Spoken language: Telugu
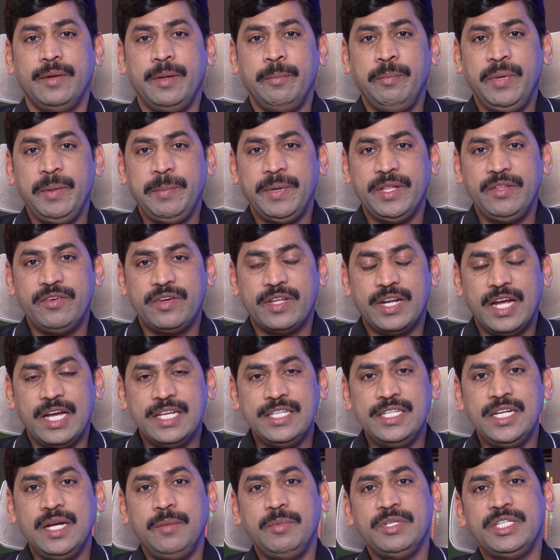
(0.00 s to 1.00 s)
ఎంపీ పదవికి
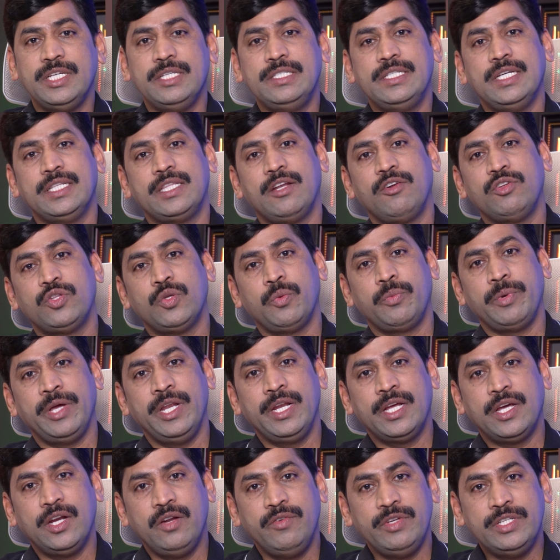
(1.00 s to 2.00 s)
రాజీనామా చేసి ఆ తర్వాత ఉప
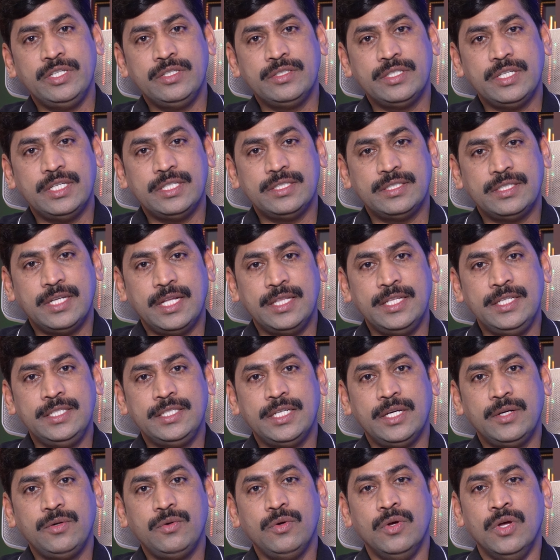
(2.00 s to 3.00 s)
ఎన్నికల్లో విజయం
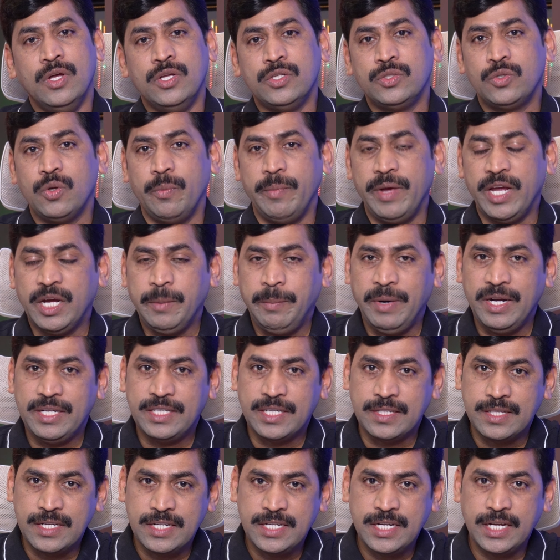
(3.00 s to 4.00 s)
సాధించారు సో
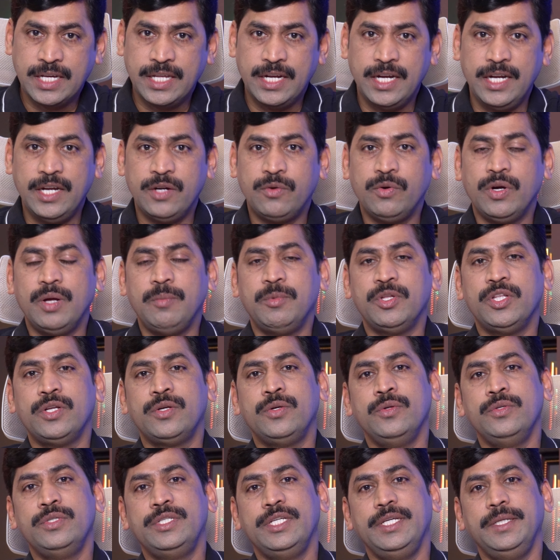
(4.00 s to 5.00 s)
మేకపాటి చంద్రశేఖర్ రెడ్డి కూడా
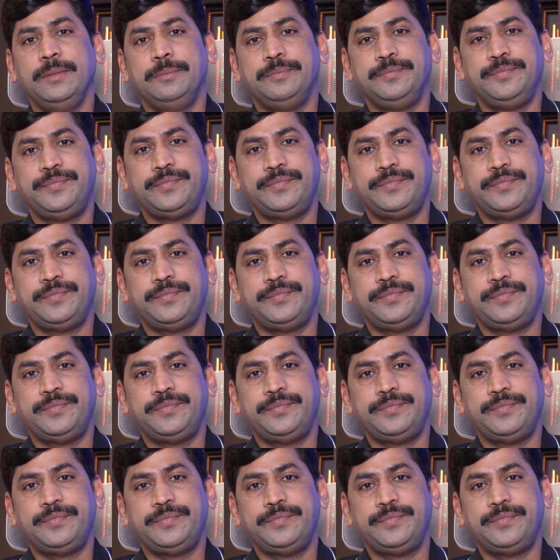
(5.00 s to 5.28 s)
మొదటి నుంచి